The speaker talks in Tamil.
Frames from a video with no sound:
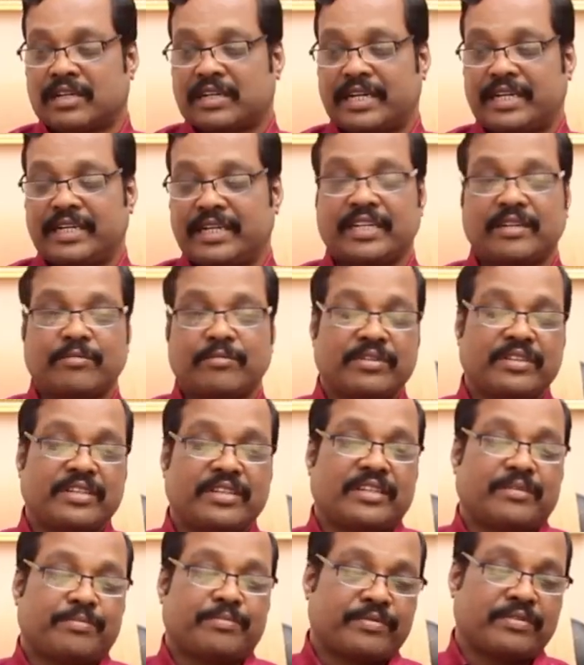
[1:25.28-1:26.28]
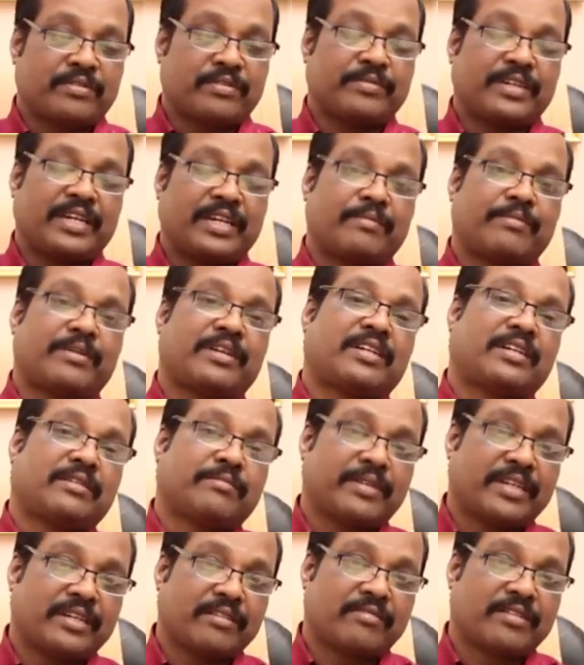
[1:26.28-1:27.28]
கன்னி என்பது எப்போதும்
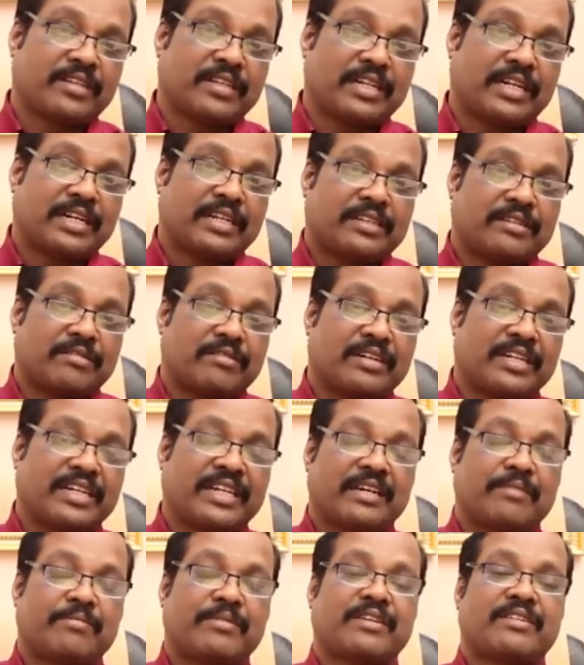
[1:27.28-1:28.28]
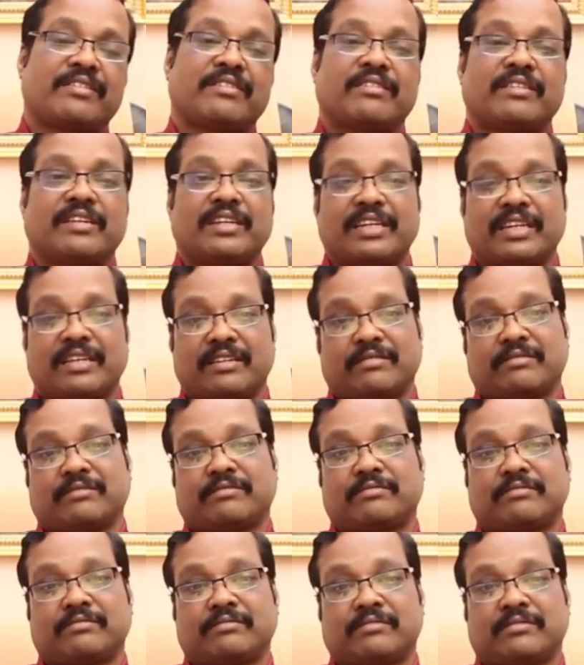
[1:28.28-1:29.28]
ஏமாற்றம் அடையக்கூடியது அடுத்தவர்களை ஏமாற்ற தெரியாது
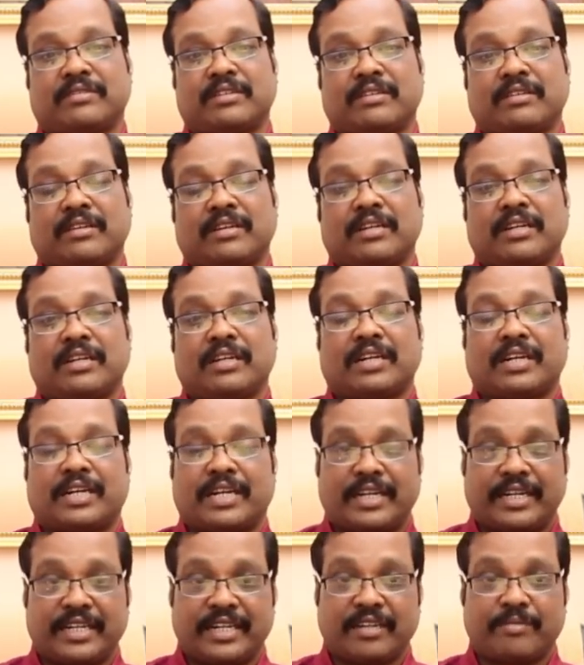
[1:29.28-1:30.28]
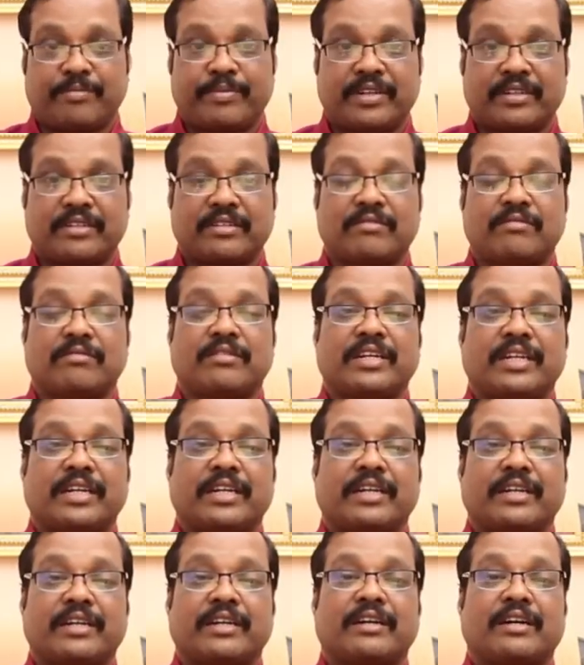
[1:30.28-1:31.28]
கண்ணியில் பிறக்கக்கூடிய
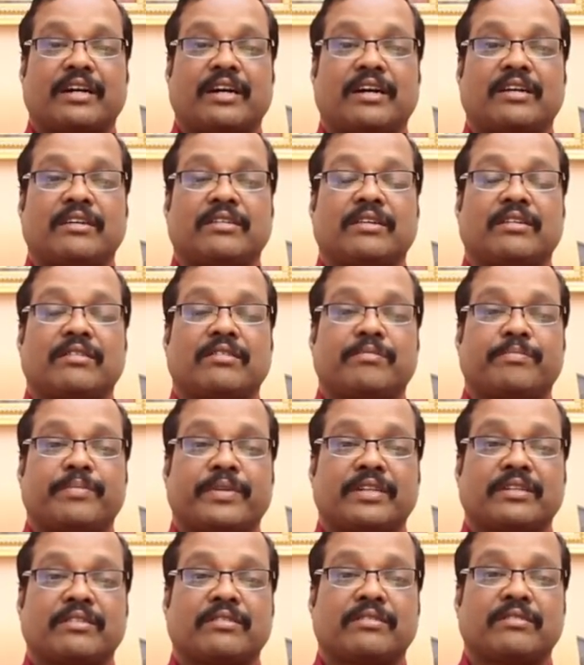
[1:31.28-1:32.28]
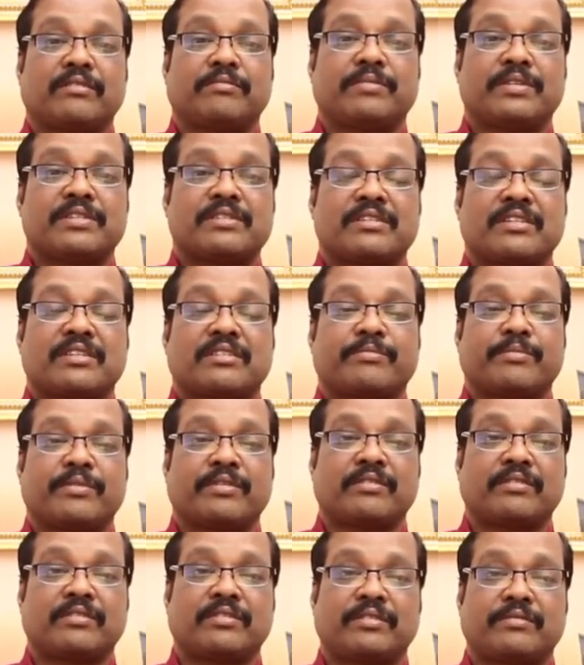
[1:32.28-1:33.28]
ஆண்களோ பெண்களோ
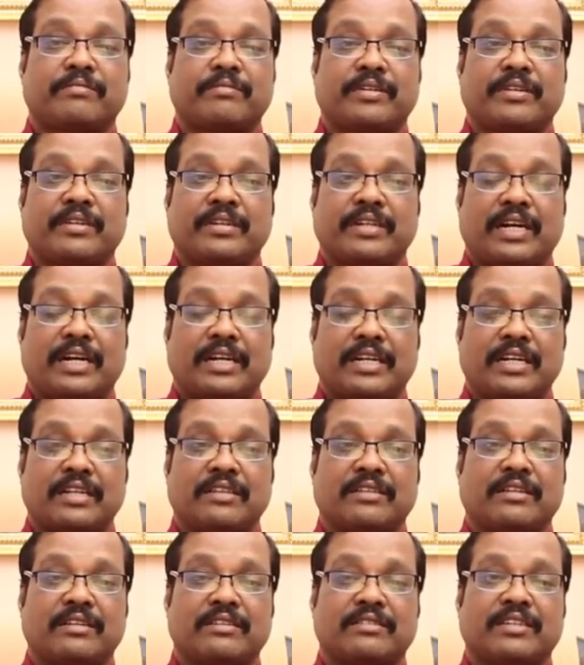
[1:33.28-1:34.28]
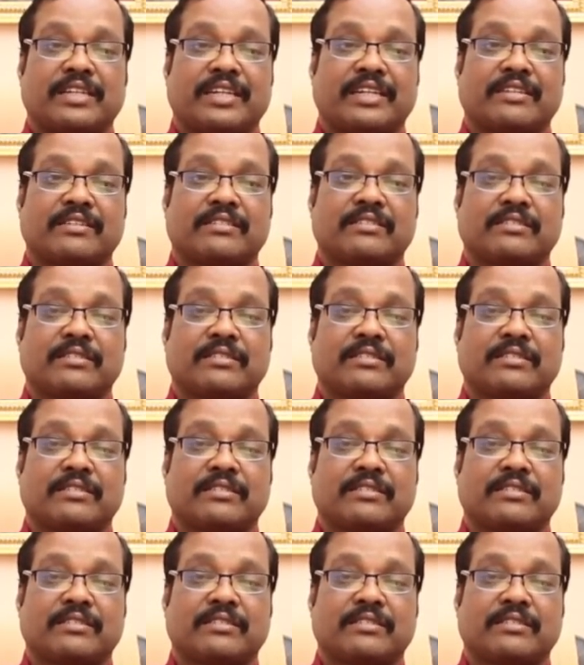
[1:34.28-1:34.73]
பிஸ்னஸ்மேனோ யாராக இருந்தாலும் சரி